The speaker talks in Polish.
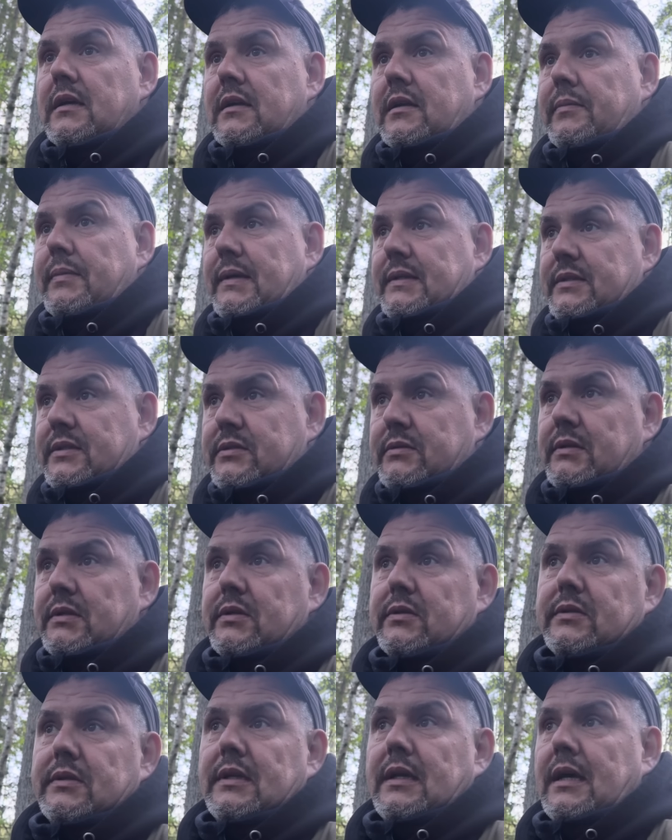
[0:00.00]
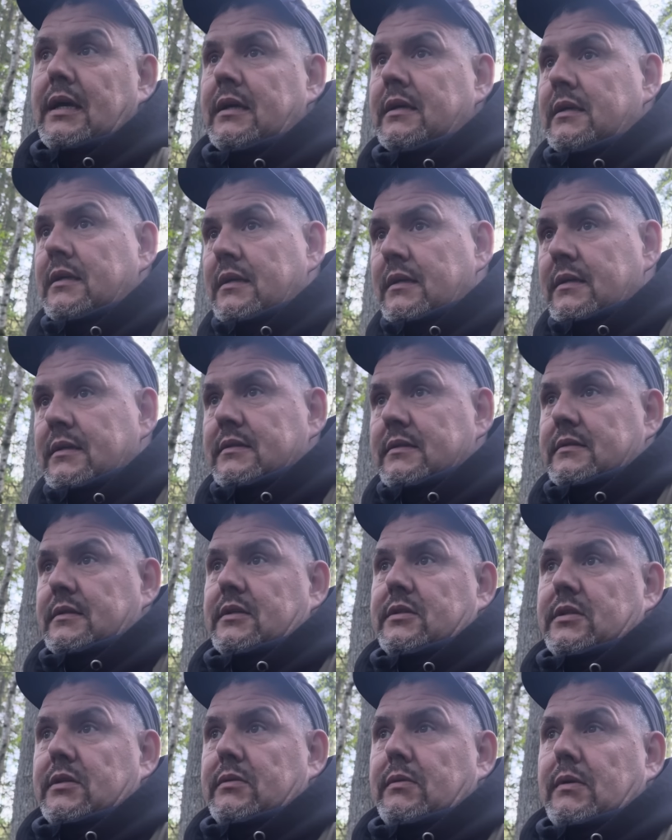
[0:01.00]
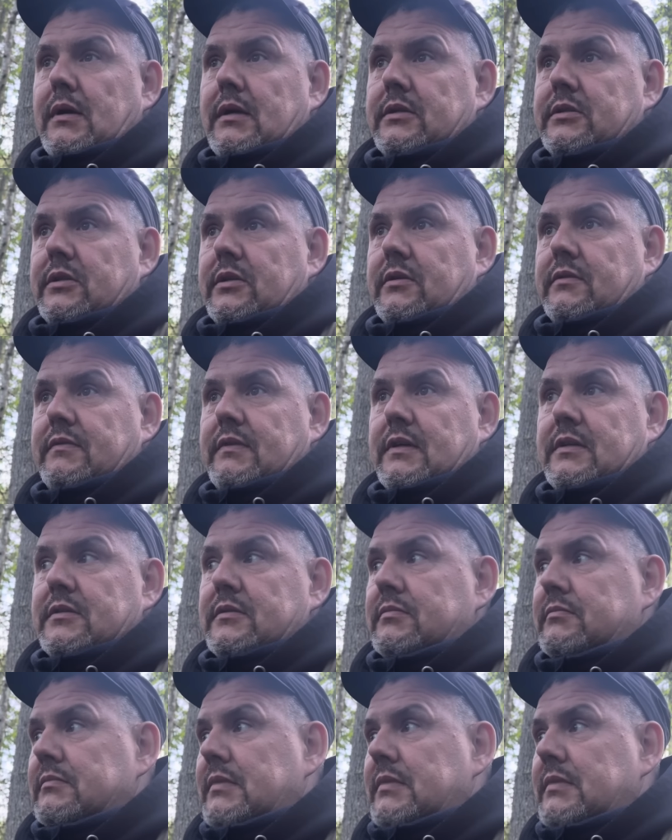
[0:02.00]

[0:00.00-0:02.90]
Ryba zaszła do dna, zaczęła żerować.